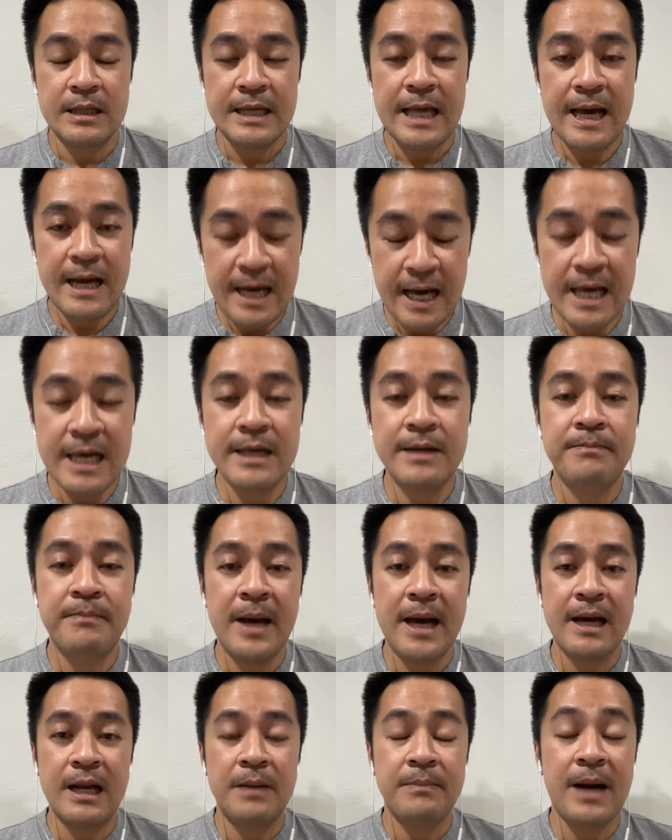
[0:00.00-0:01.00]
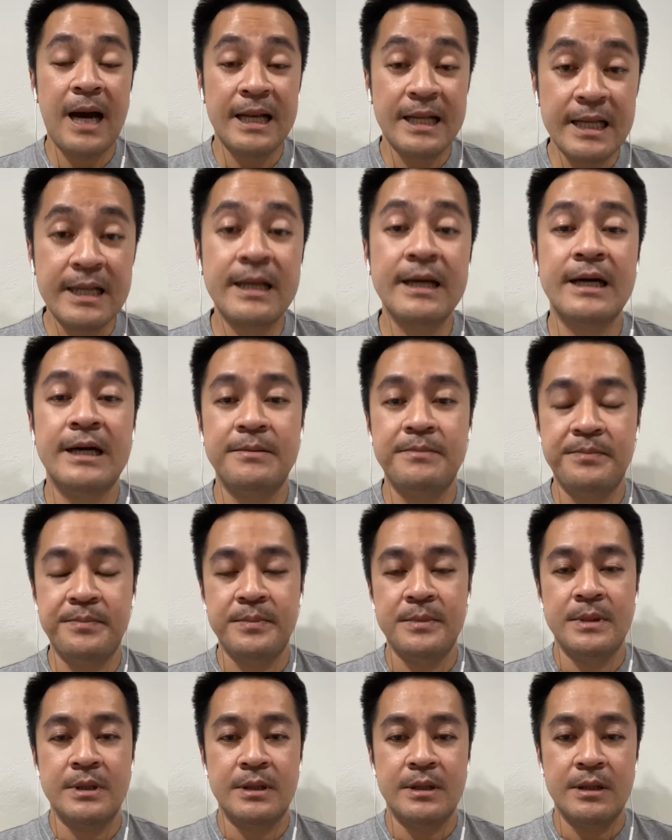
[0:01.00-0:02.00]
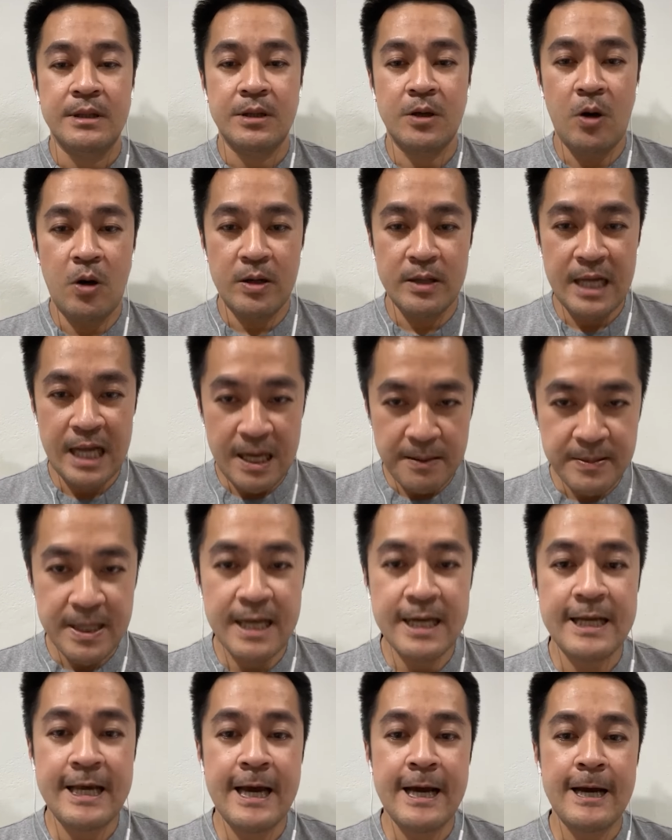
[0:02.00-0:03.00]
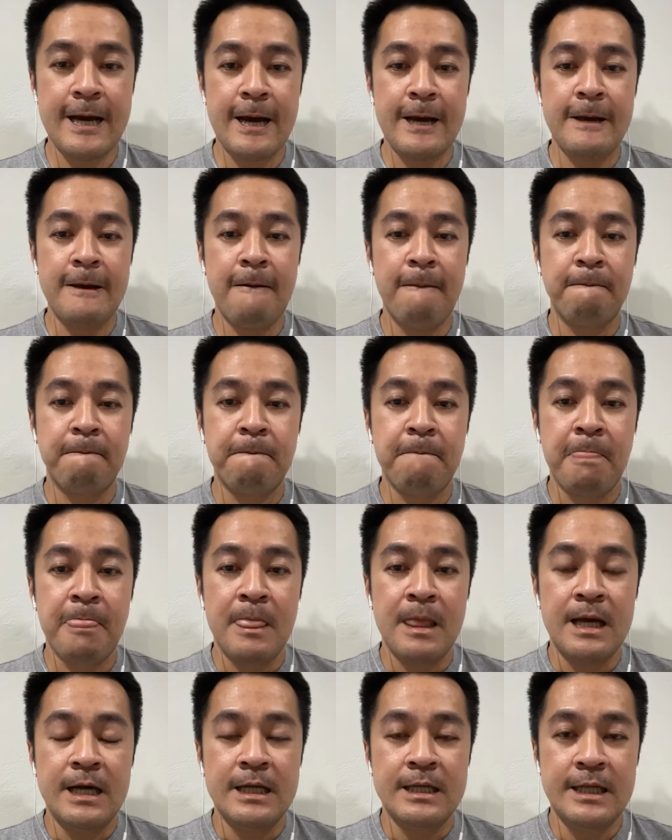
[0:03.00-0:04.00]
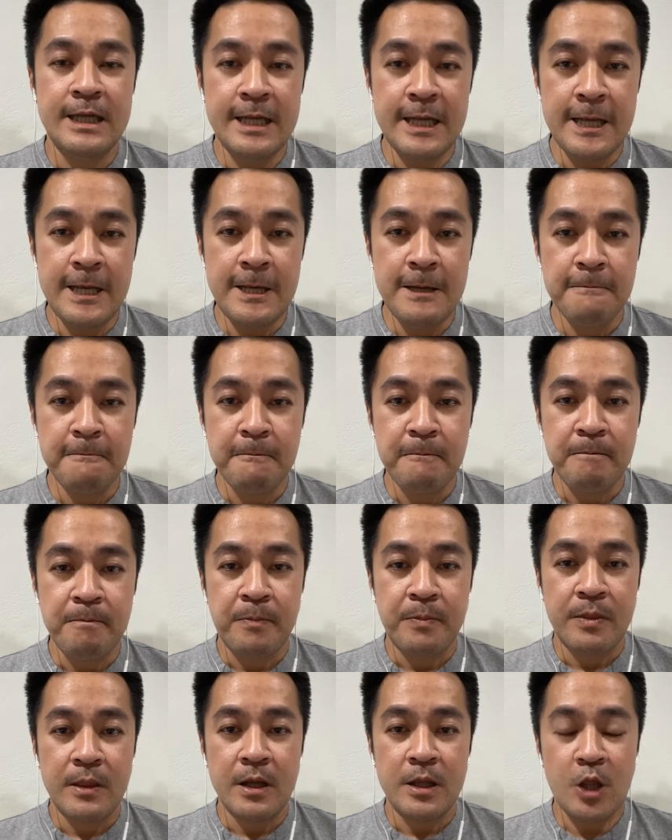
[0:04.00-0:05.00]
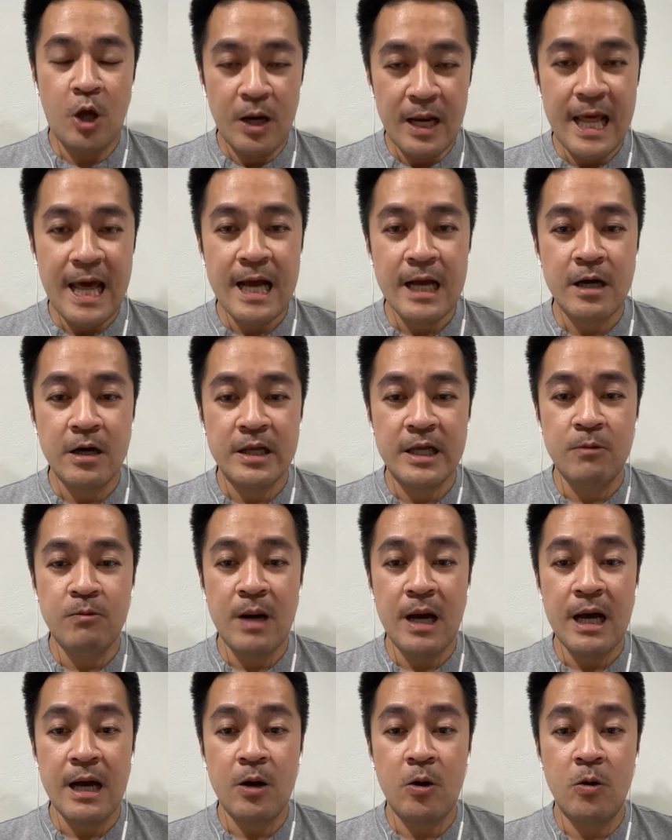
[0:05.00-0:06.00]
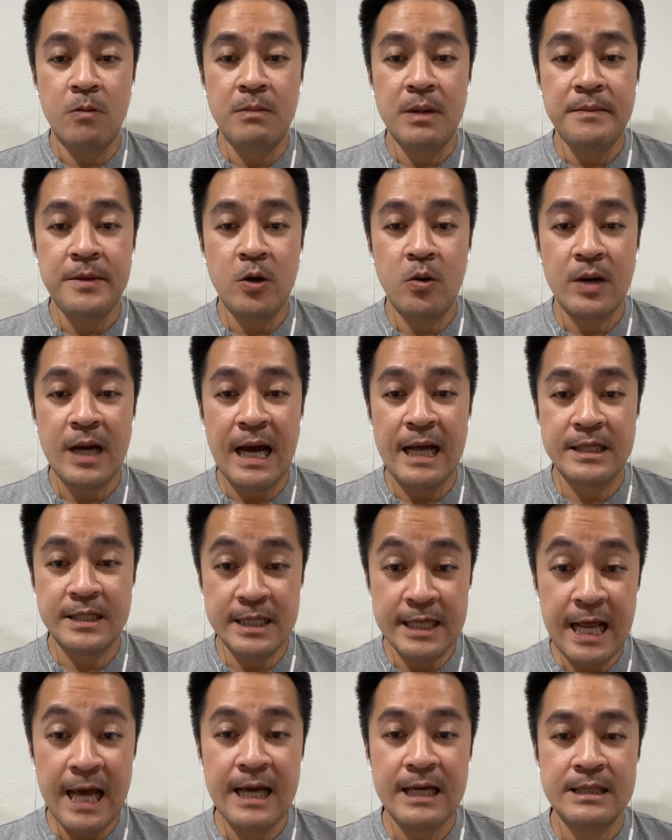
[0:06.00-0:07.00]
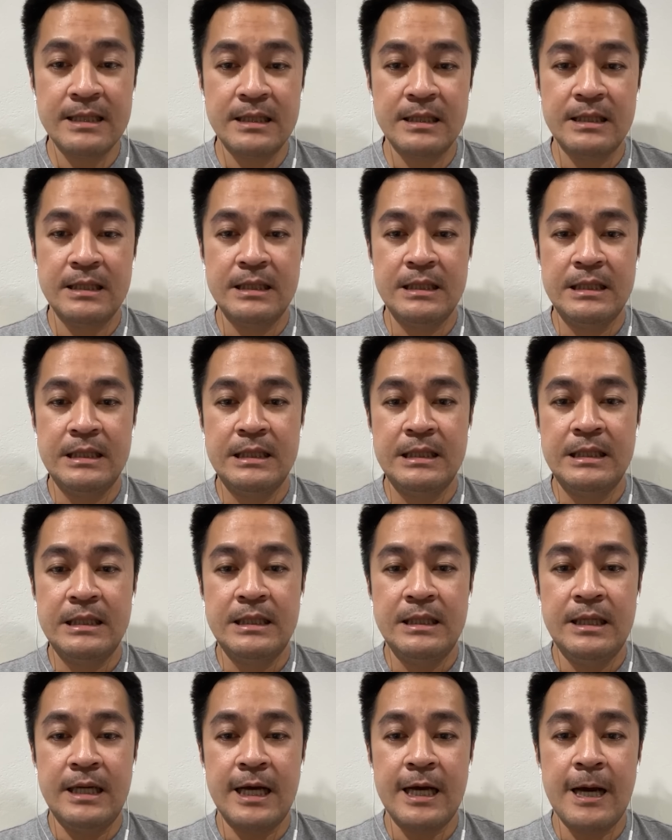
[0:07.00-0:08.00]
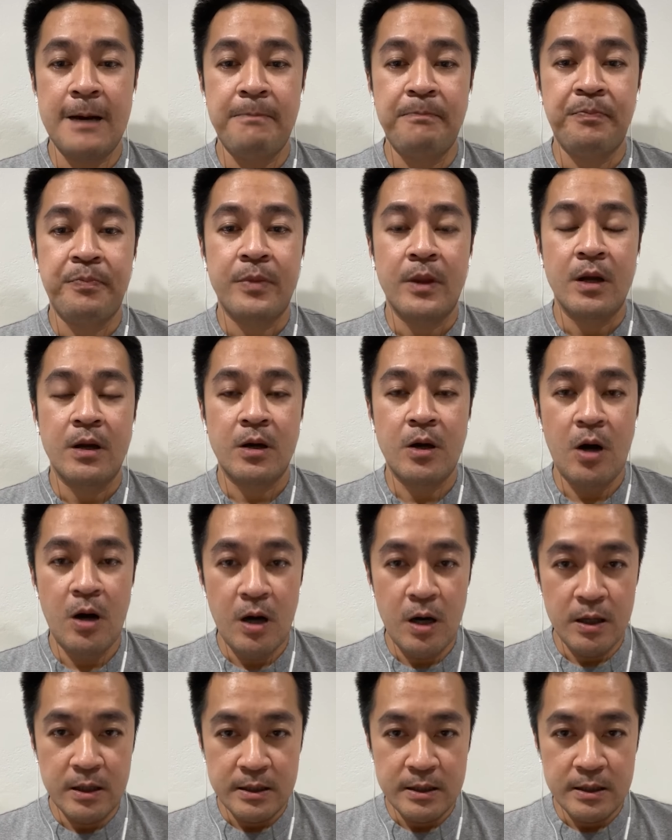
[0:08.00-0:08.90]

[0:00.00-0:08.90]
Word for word: แก้ไขแพ่งและพาณิชย์นะครับก็ได้รับการแก้ไขทีนี้ตอนแรกก็คิดว่าคงไม่มีโอกาสชนะนะครับก็